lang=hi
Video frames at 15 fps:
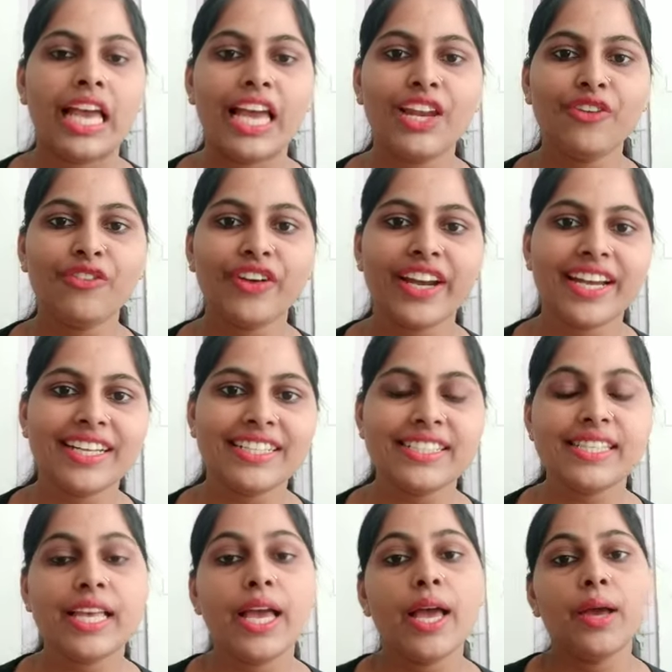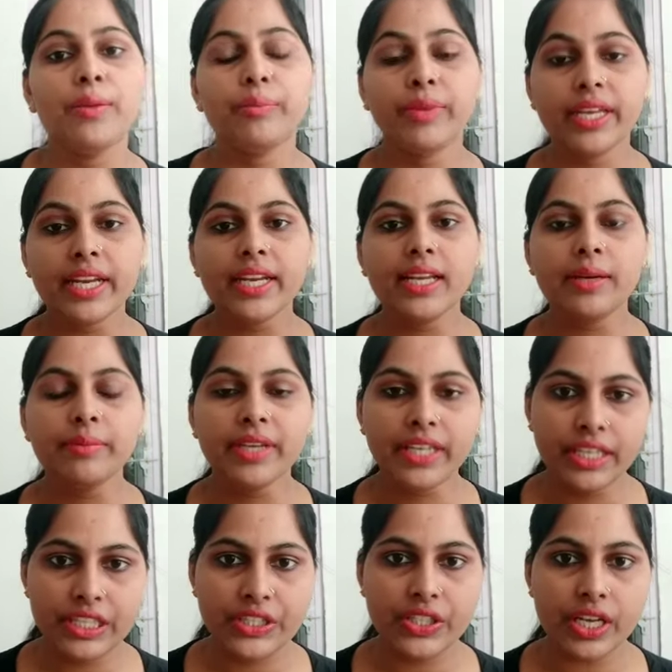हेलो फ्रेंड्स मेरा नाम है
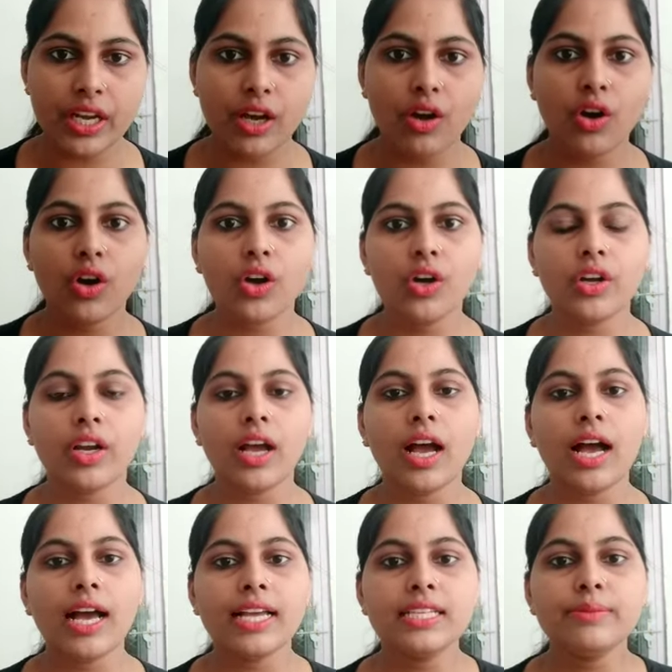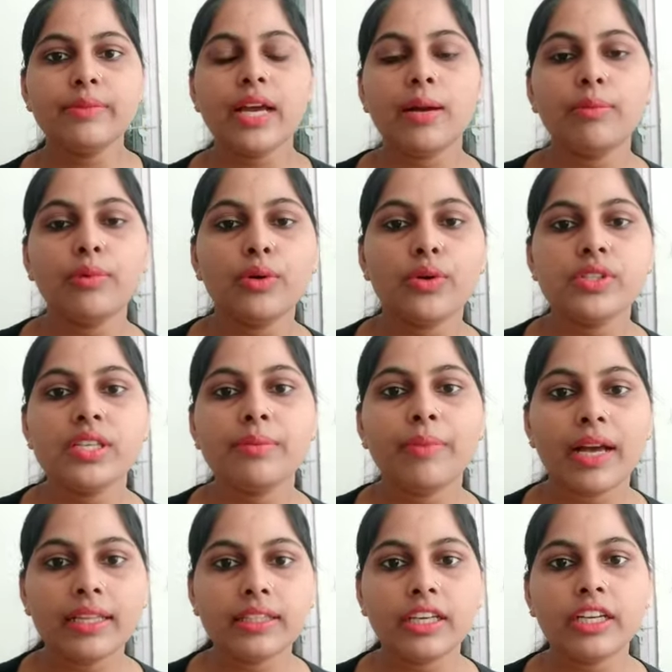निशा और आज मैं आप लोगों से
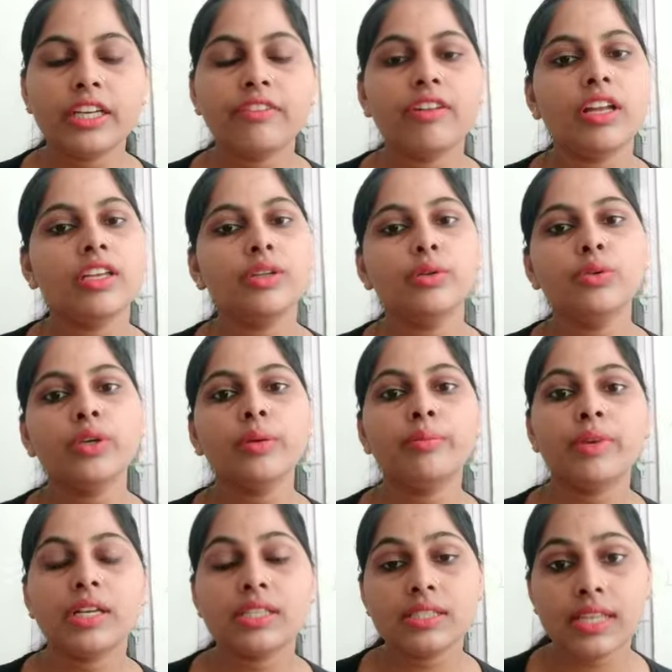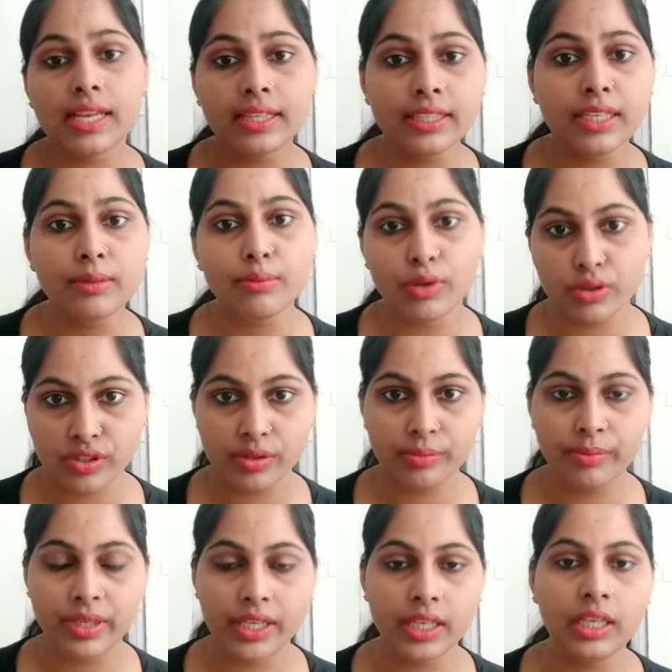बात करने वाली हूँ कि बरसात के मौसम
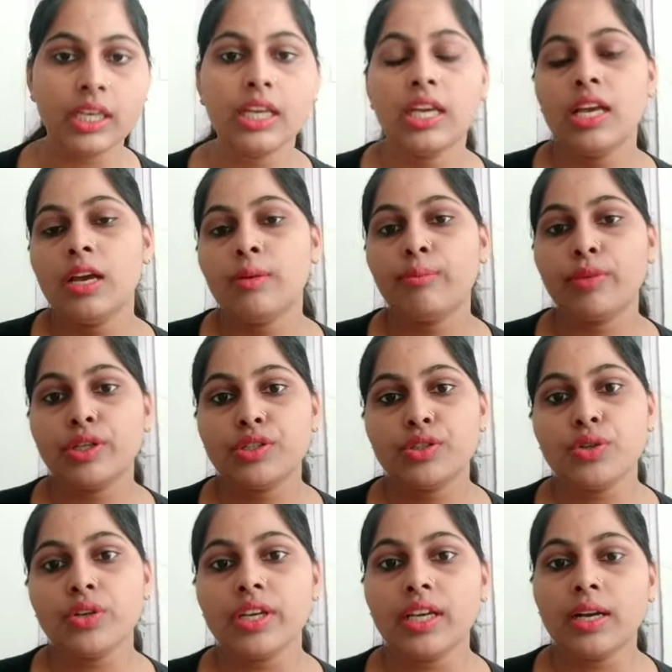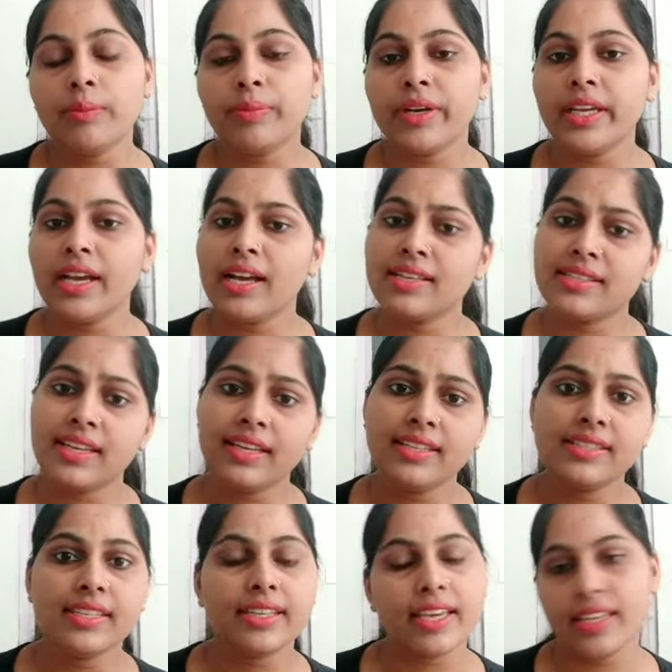में बच्चों के कपड़े आसानी
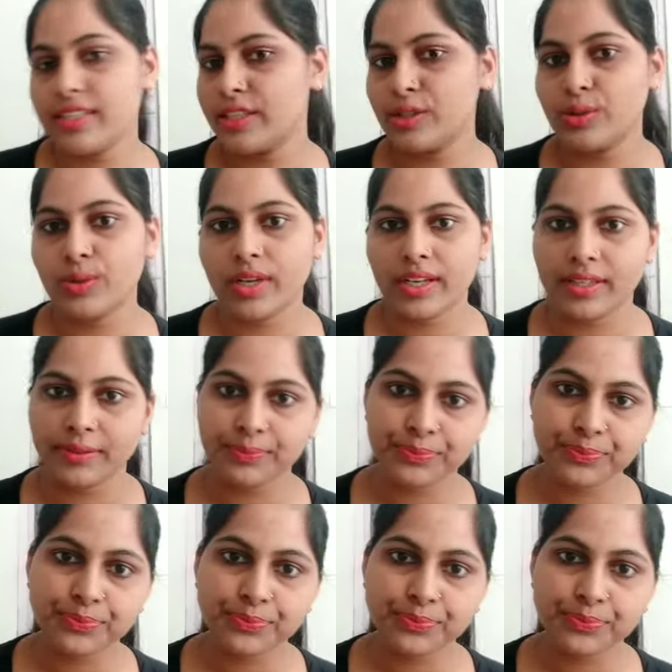से कैसे सुखाएं